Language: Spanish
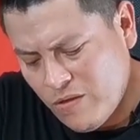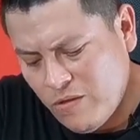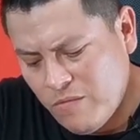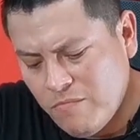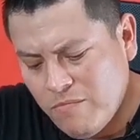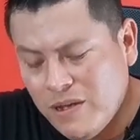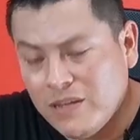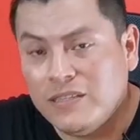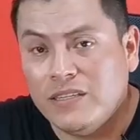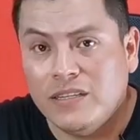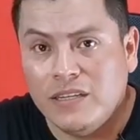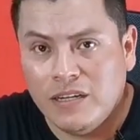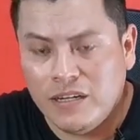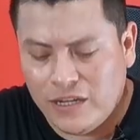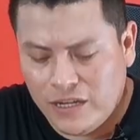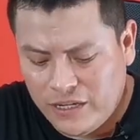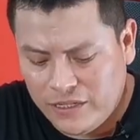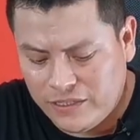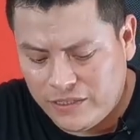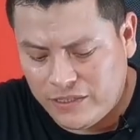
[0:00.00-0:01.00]
Vas a ir
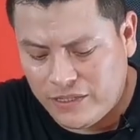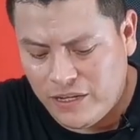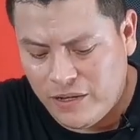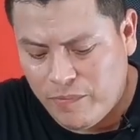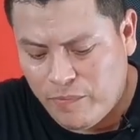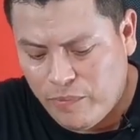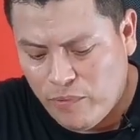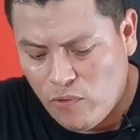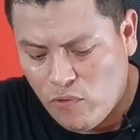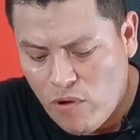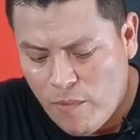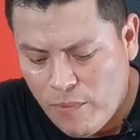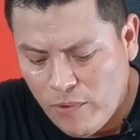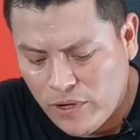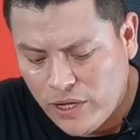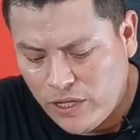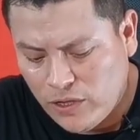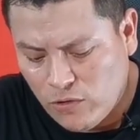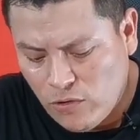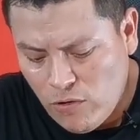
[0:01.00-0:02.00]
este, poco a
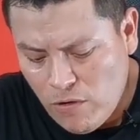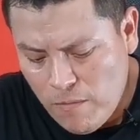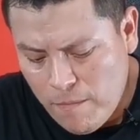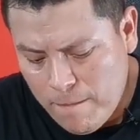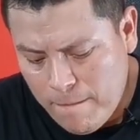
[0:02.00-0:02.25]
poquito...